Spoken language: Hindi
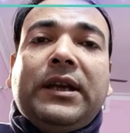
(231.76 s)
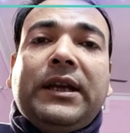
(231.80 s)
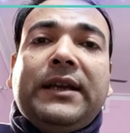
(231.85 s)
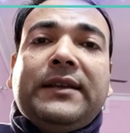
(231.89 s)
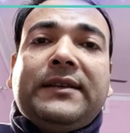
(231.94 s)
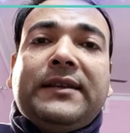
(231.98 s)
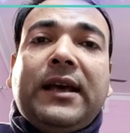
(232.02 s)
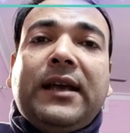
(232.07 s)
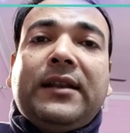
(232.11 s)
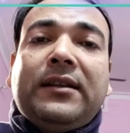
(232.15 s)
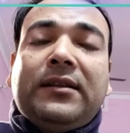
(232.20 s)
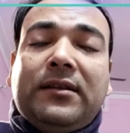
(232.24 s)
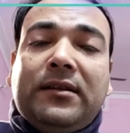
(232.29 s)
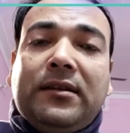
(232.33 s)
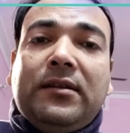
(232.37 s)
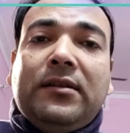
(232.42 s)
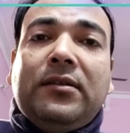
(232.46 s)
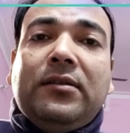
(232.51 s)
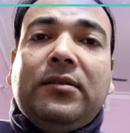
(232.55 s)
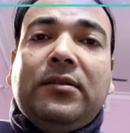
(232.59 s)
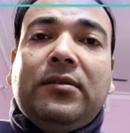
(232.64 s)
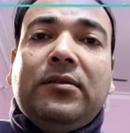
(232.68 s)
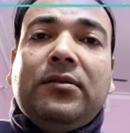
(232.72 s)
के
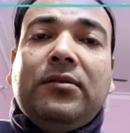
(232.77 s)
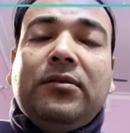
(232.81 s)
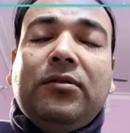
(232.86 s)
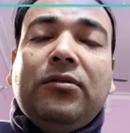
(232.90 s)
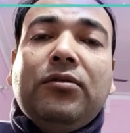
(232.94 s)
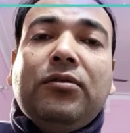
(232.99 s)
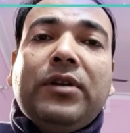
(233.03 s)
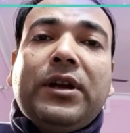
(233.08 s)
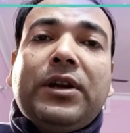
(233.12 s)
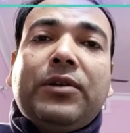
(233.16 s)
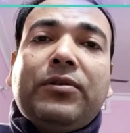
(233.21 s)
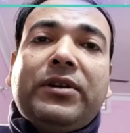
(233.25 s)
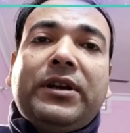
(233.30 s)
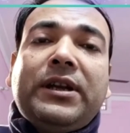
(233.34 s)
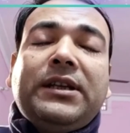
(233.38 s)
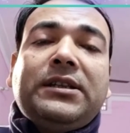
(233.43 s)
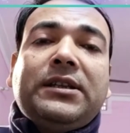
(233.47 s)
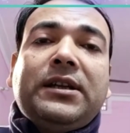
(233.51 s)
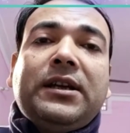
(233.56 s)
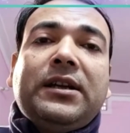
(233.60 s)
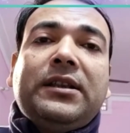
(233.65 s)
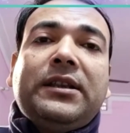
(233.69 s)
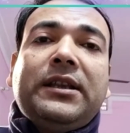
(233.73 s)
साथ लोहे को टच
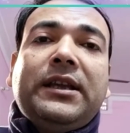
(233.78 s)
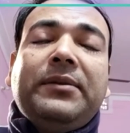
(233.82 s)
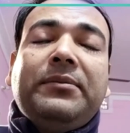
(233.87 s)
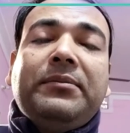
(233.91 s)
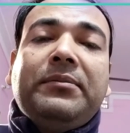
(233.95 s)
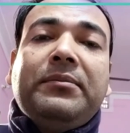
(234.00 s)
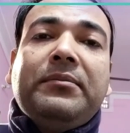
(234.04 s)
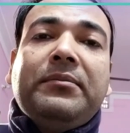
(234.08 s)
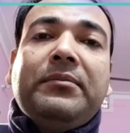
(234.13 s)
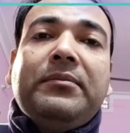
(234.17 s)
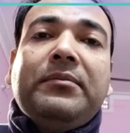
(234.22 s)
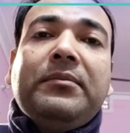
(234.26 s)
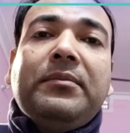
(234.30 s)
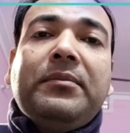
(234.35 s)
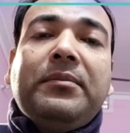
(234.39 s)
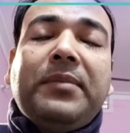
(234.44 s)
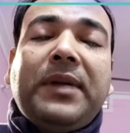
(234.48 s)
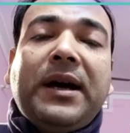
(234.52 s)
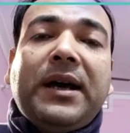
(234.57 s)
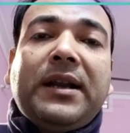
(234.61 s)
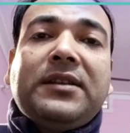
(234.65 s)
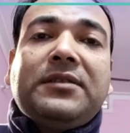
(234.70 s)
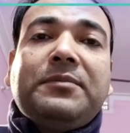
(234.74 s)
करते ही
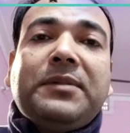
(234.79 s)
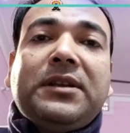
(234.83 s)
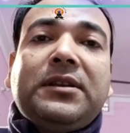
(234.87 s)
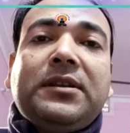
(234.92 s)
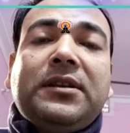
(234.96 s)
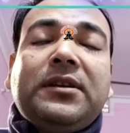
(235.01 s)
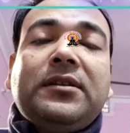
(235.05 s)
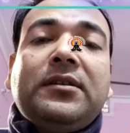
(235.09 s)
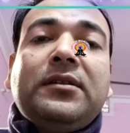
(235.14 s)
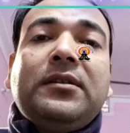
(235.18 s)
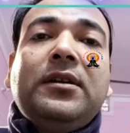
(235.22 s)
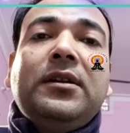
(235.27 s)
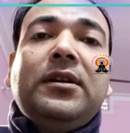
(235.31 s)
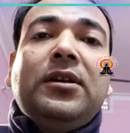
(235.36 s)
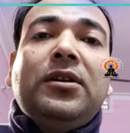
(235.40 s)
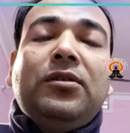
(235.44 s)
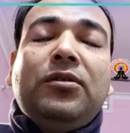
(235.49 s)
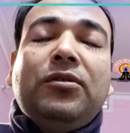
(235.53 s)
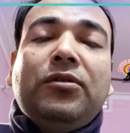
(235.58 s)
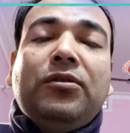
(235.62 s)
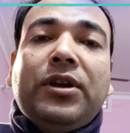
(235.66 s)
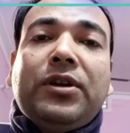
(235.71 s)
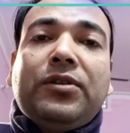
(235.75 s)
पारस पत्थर
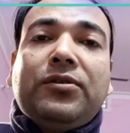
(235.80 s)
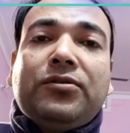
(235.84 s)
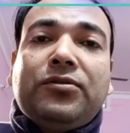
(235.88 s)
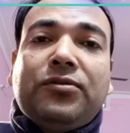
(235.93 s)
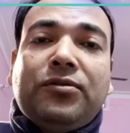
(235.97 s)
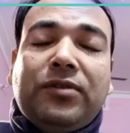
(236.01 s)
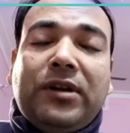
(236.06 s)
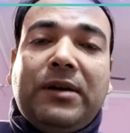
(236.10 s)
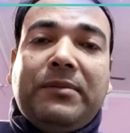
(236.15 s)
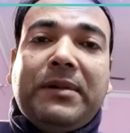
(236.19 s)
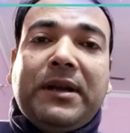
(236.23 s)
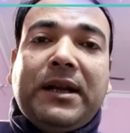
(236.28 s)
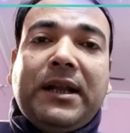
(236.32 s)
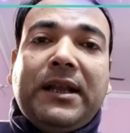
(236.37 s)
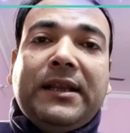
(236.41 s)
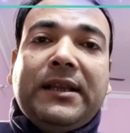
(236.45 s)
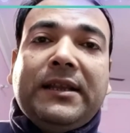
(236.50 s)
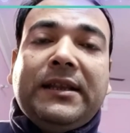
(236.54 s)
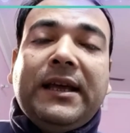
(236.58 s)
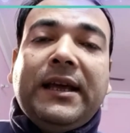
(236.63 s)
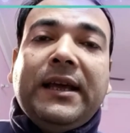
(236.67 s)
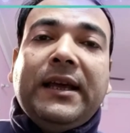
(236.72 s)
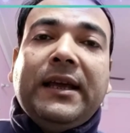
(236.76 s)
लोहे को सोना बना
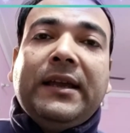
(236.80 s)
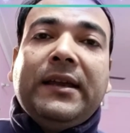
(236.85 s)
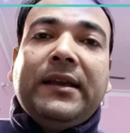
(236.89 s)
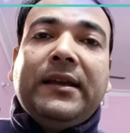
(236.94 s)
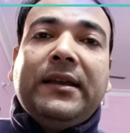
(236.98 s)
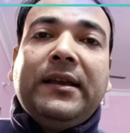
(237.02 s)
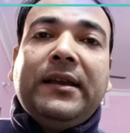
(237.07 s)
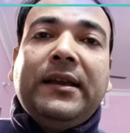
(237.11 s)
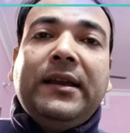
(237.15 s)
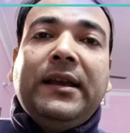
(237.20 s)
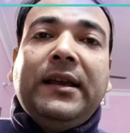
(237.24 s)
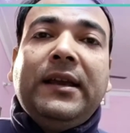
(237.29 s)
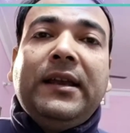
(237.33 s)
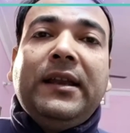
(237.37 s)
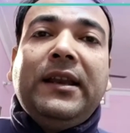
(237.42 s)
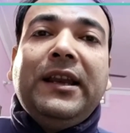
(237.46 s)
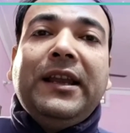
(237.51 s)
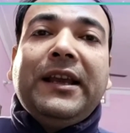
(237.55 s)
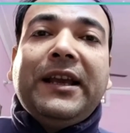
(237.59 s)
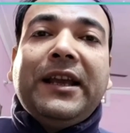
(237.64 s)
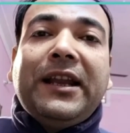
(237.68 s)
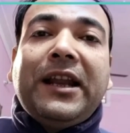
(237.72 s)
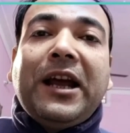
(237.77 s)
देता है
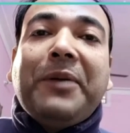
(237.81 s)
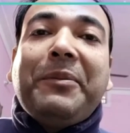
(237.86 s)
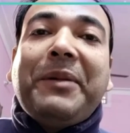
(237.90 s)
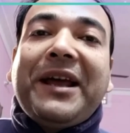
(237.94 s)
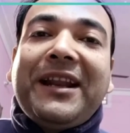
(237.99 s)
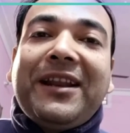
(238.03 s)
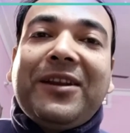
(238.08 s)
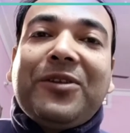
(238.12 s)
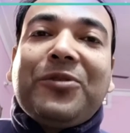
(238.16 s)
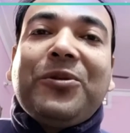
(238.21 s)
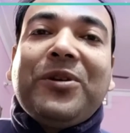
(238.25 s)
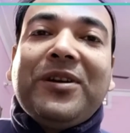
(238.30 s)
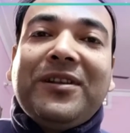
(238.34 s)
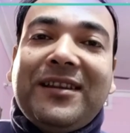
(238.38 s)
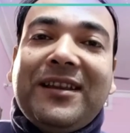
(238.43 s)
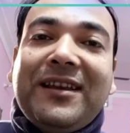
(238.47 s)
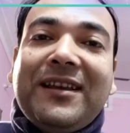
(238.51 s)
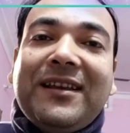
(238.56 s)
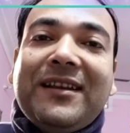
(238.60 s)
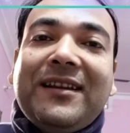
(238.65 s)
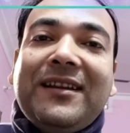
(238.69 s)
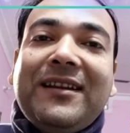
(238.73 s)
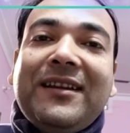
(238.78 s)
लेकिन हमारे रोहन
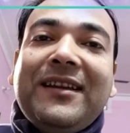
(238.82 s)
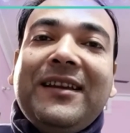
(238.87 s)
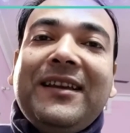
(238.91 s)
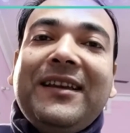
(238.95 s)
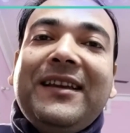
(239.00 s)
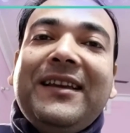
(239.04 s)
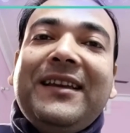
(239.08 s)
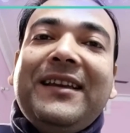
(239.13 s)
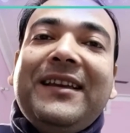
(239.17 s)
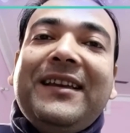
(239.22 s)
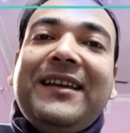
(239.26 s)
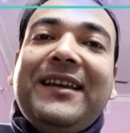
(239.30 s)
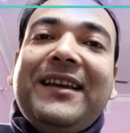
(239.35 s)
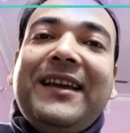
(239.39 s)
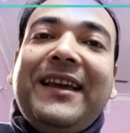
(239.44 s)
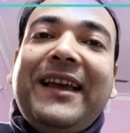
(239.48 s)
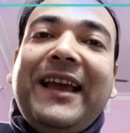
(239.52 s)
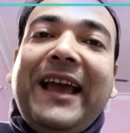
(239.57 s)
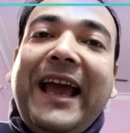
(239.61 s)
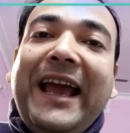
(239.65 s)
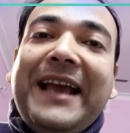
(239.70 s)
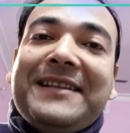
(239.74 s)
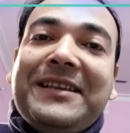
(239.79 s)
सर
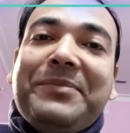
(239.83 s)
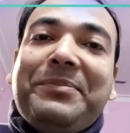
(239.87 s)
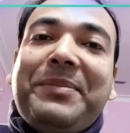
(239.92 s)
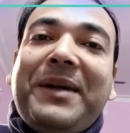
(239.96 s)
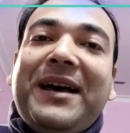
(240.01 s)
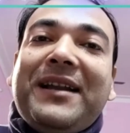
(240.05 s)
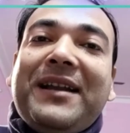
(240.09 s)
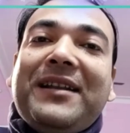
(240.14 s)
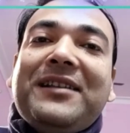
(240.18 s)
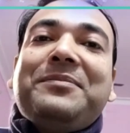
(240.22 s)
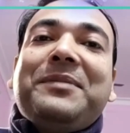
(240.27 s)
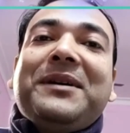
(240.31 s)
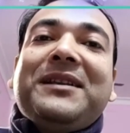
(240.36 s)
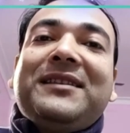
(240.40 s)
ऐसे पारस